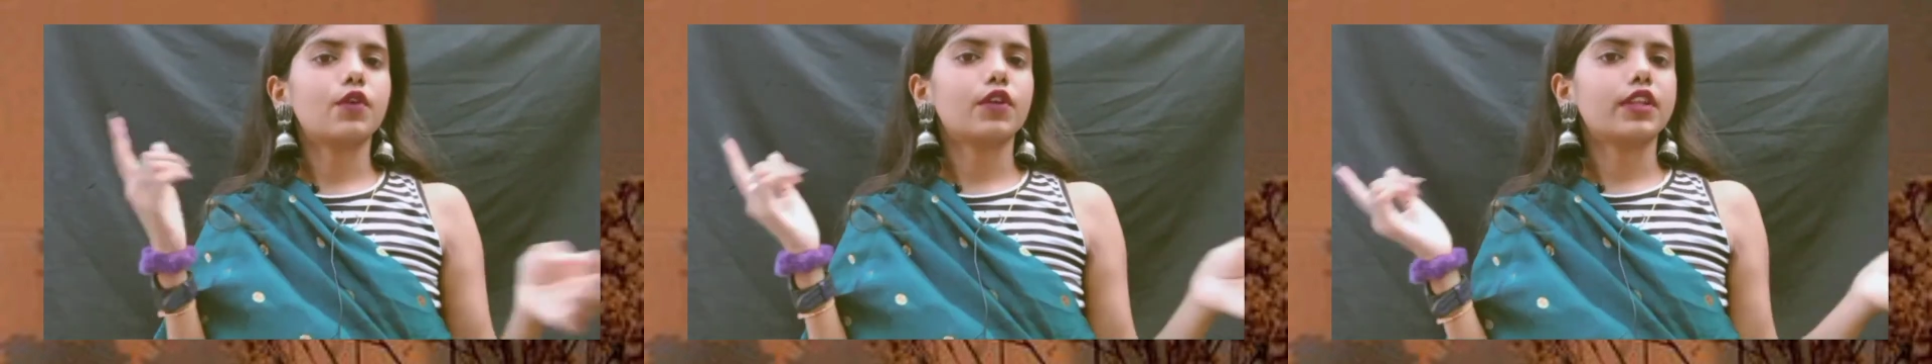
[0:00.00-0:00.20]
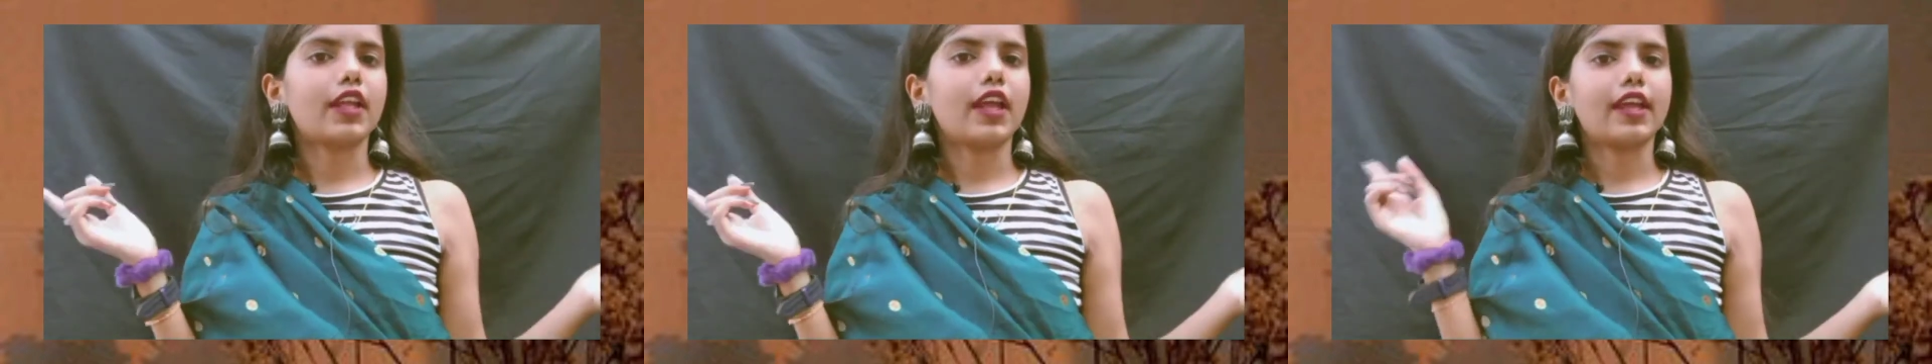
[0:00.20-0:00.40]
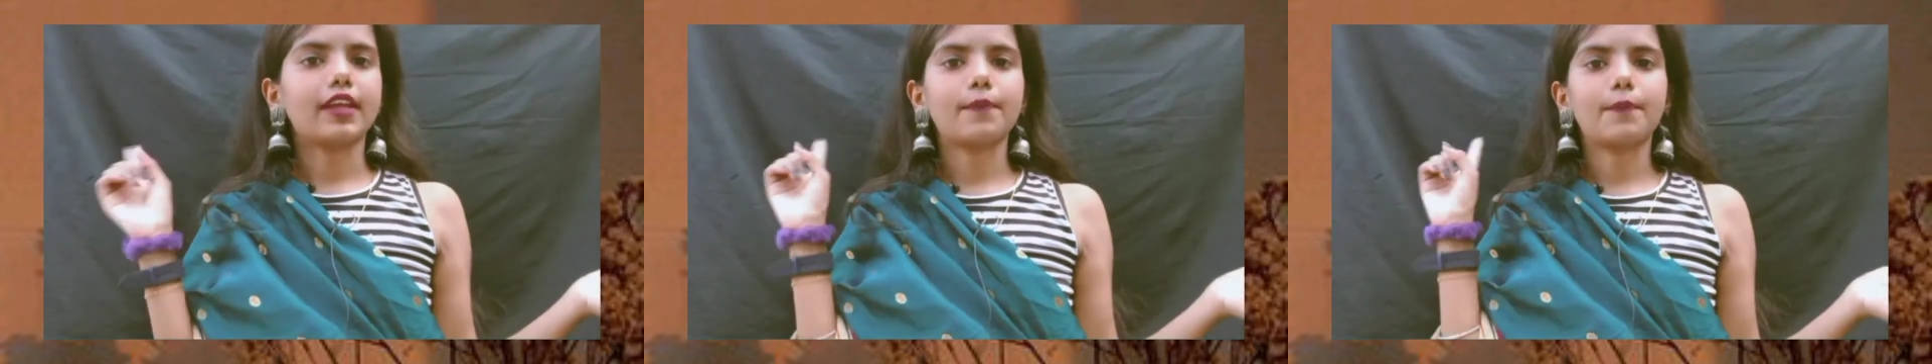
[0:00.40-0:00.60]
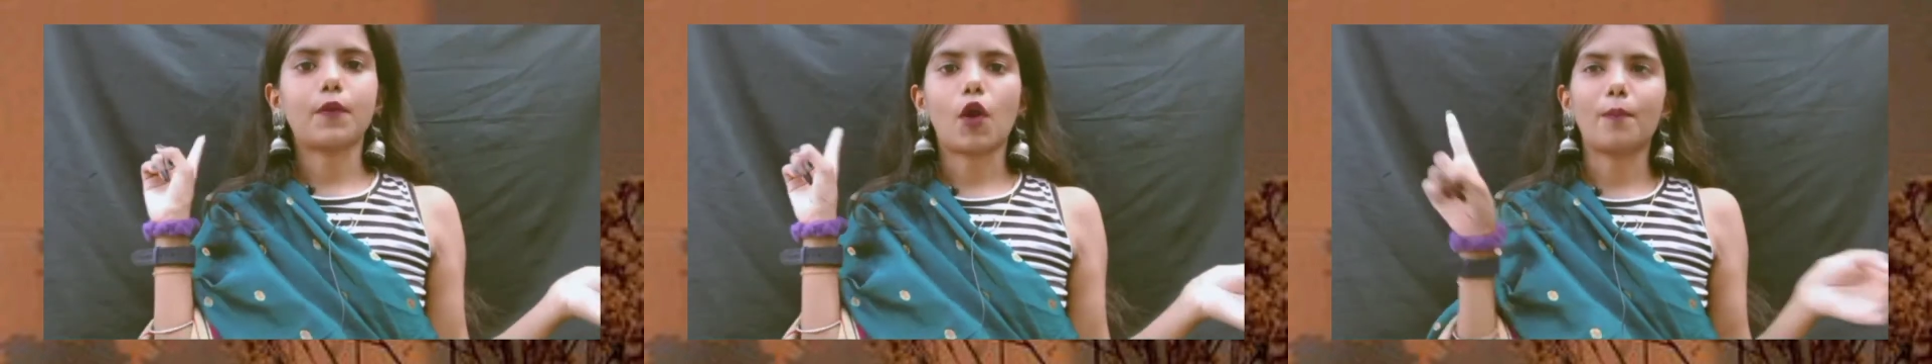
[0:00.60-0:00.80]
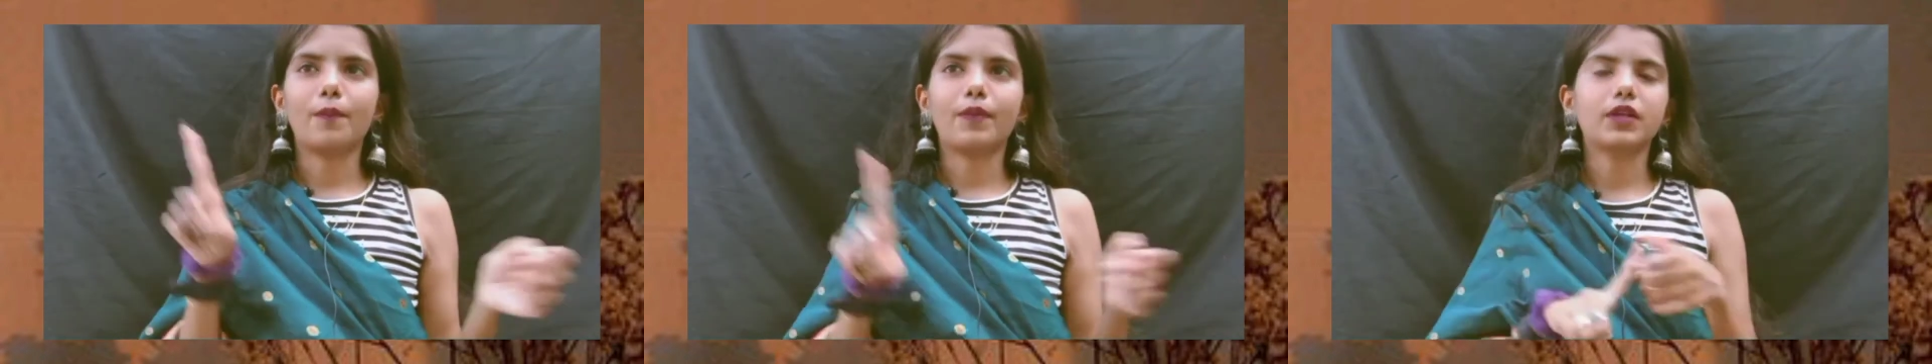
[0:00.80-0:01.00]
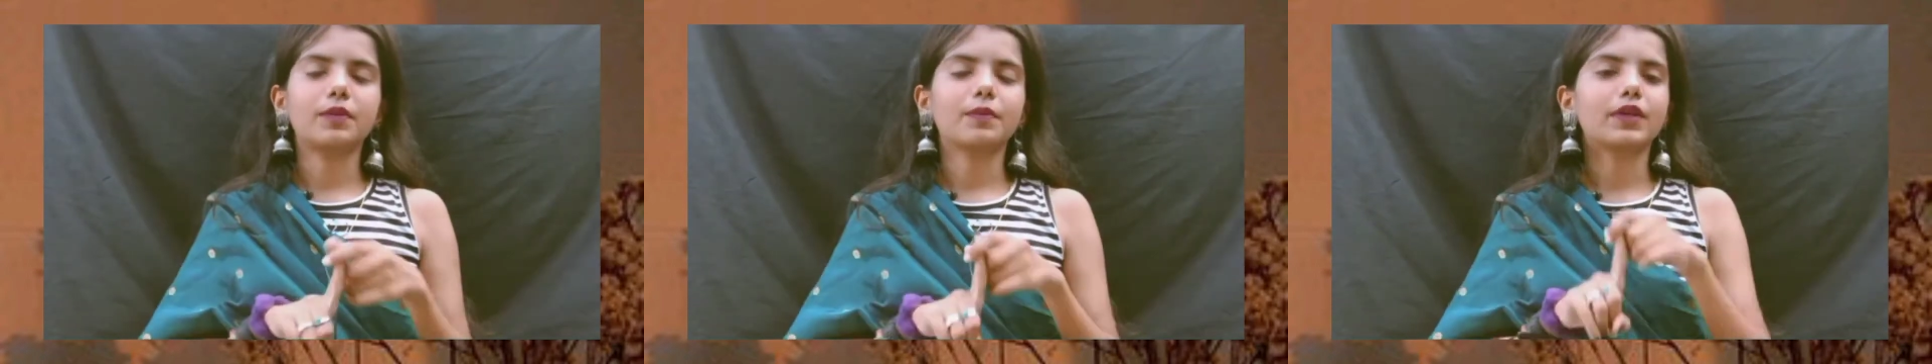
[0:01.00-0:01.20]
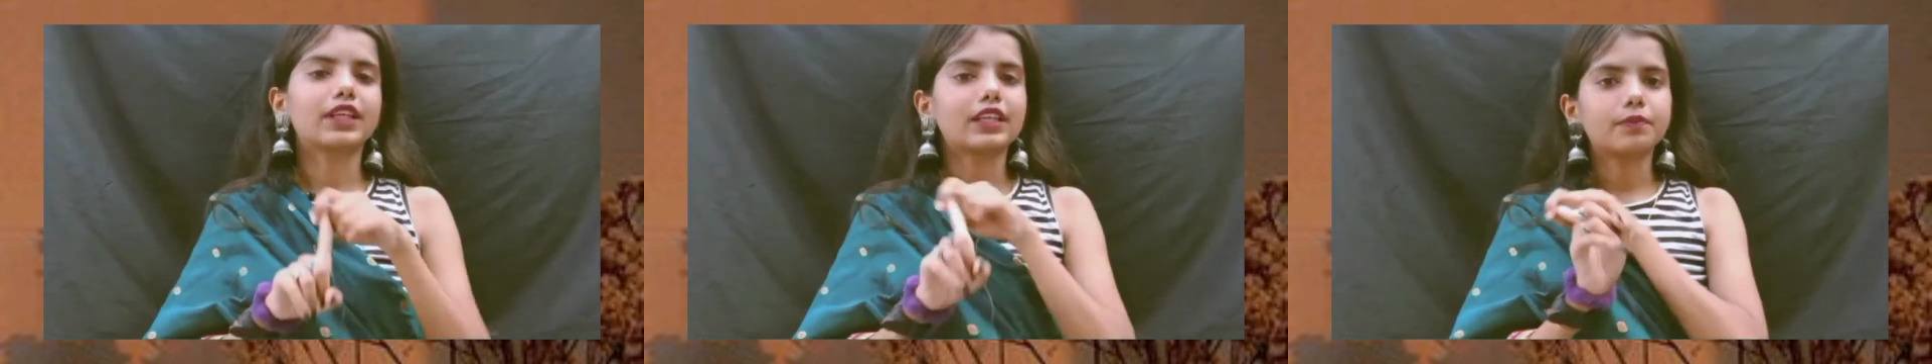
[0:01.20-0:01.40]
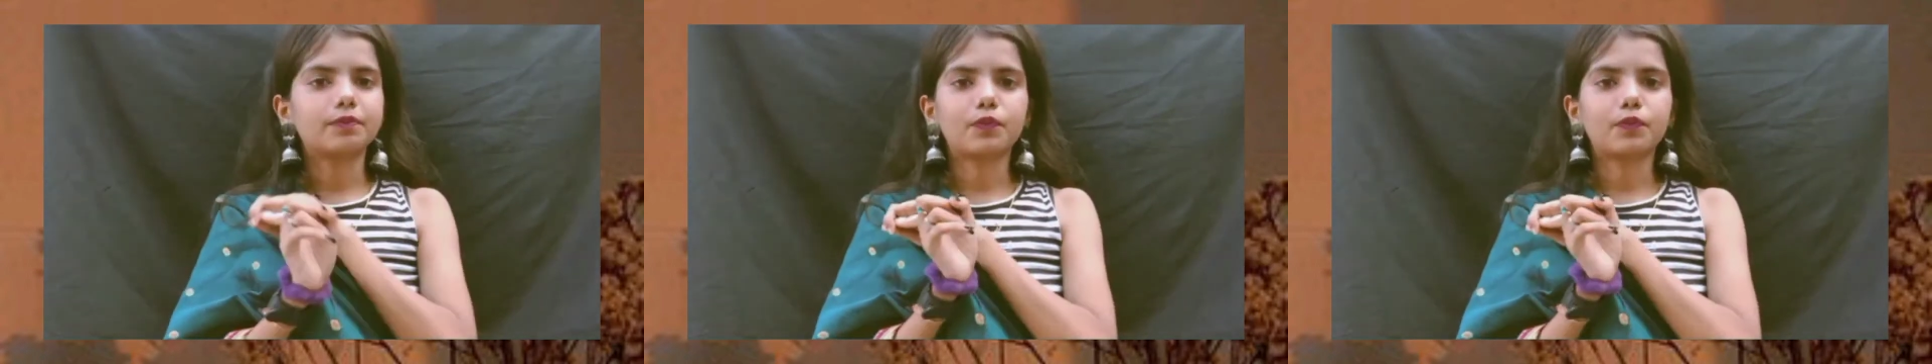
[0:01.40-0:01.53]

होता है कि प्रॉपर मतलब